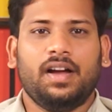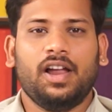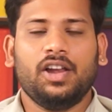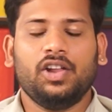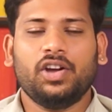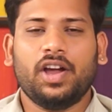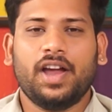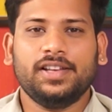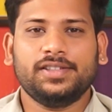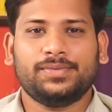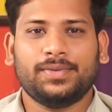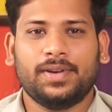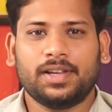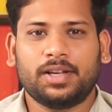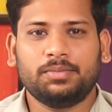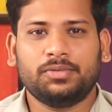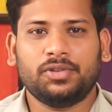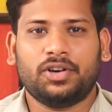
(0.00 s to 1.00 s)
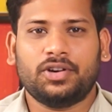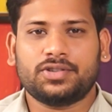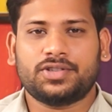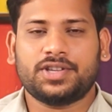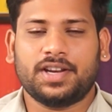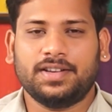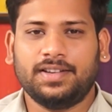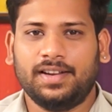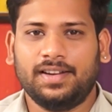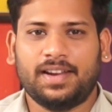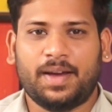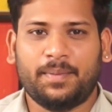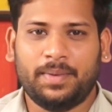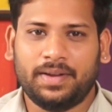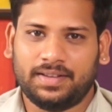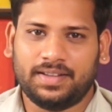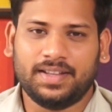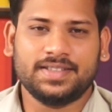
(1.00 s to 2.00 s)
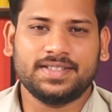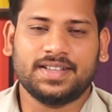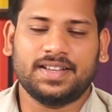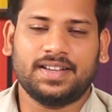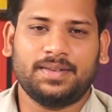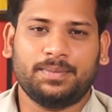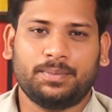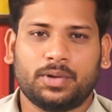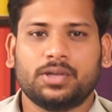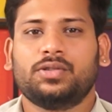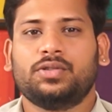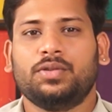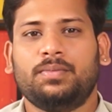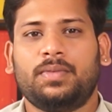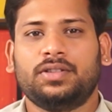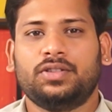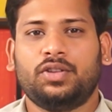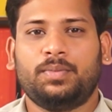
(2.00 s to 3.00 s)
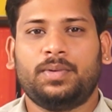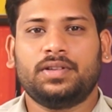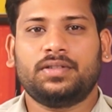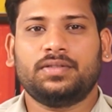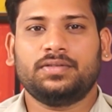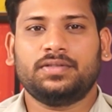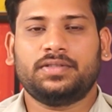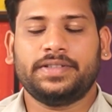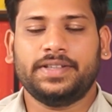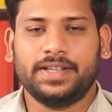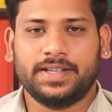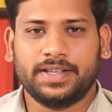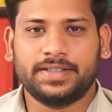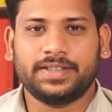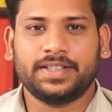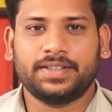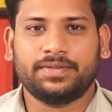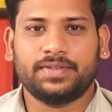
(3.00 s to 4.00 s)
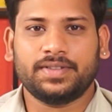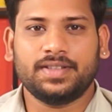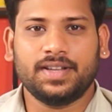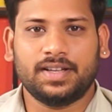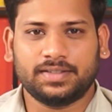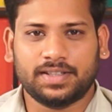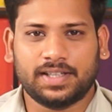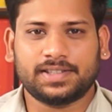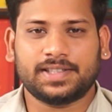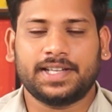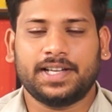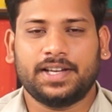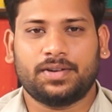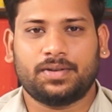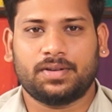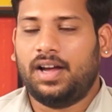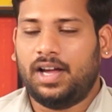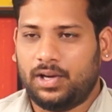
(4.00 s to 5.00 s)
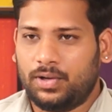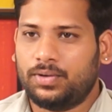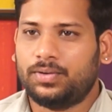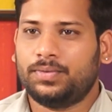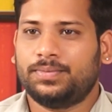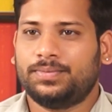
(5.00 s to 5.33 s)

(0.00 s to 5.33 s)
హలో గైస్ వెల్కమ్ టు అవర్ ఛానల్ నా పేరు తేజ ప్రస్తుతం మనతో పాటు సినీ క్రిటిక్ విజ్ఞాన్ దాస్రి గారు హలో